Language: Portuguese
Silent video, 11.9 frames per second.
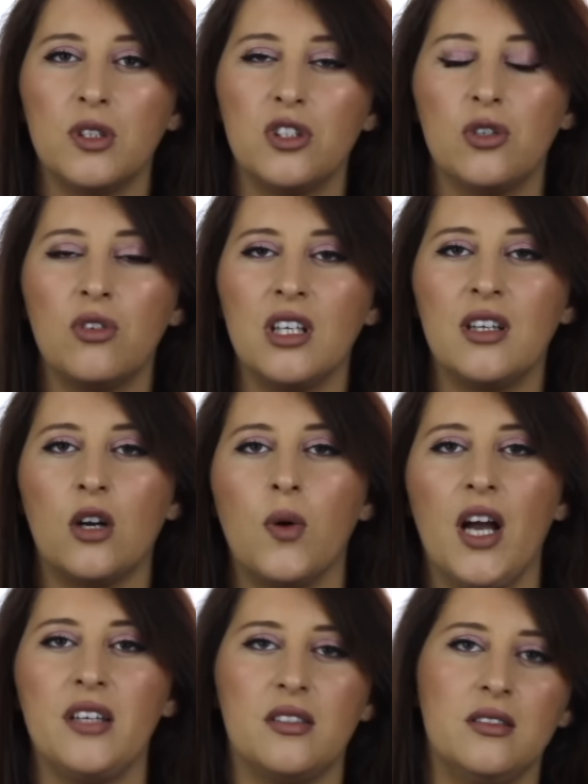vocês não têm que estar
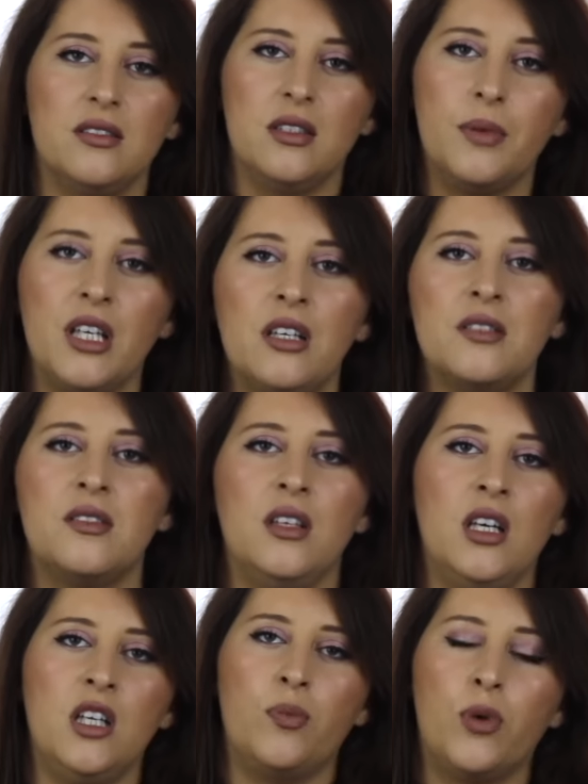com a hassle de abrir a
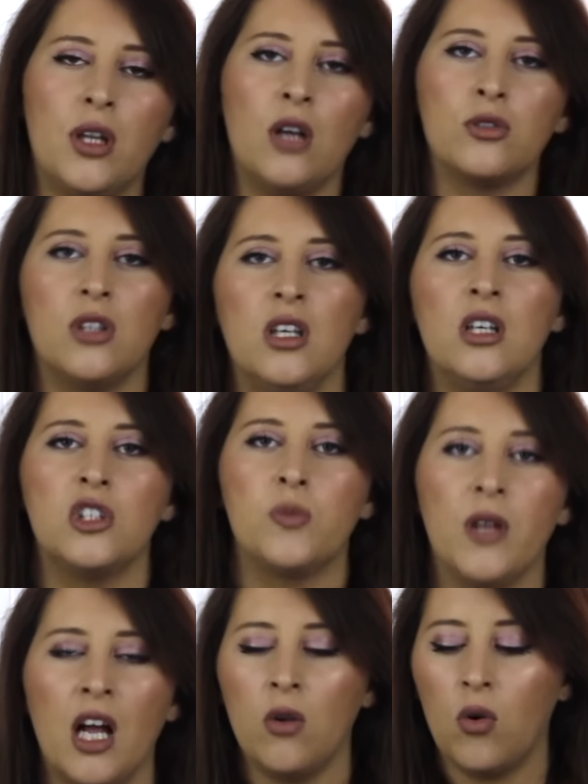cena, pôr lá os dedos,
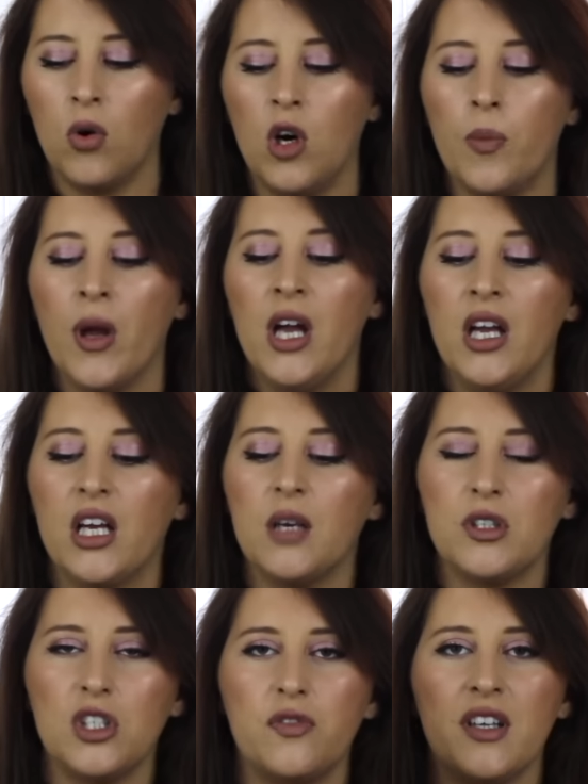espalhar no corpo.
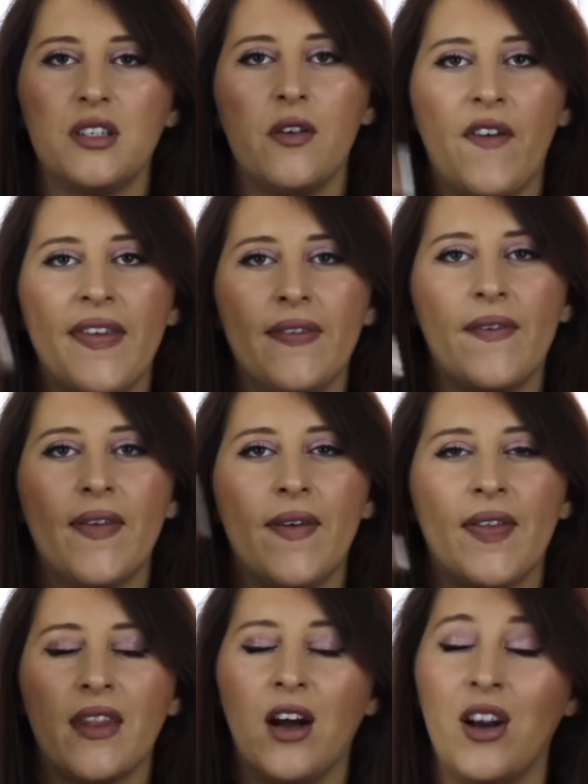Aqui vocês fazem um...
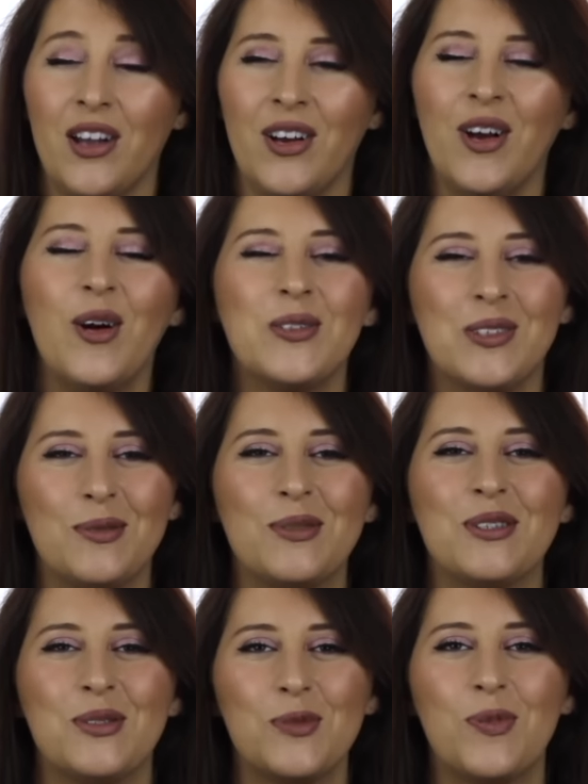Olha, outra
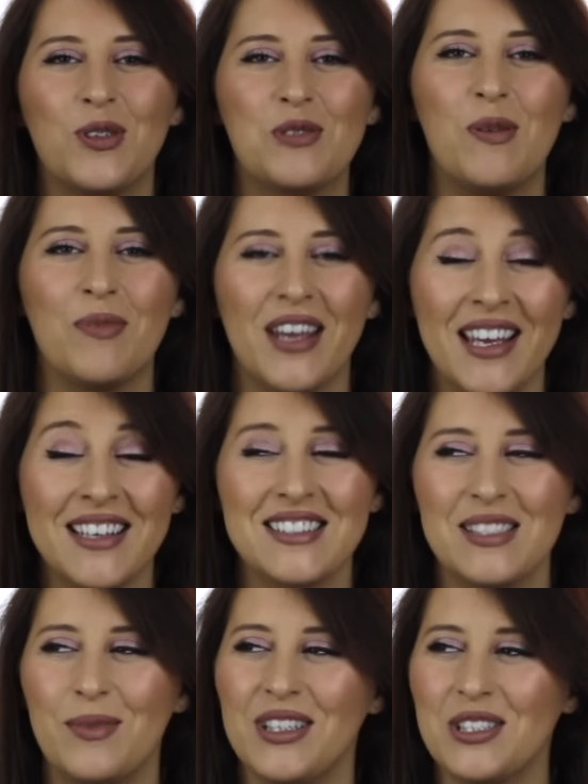vez os produtos Pumpkin, que
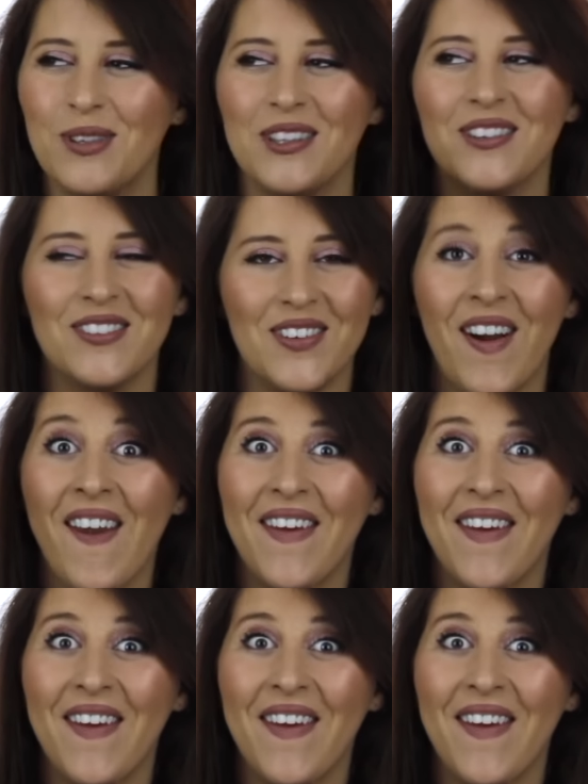se lembra deste vídeo do...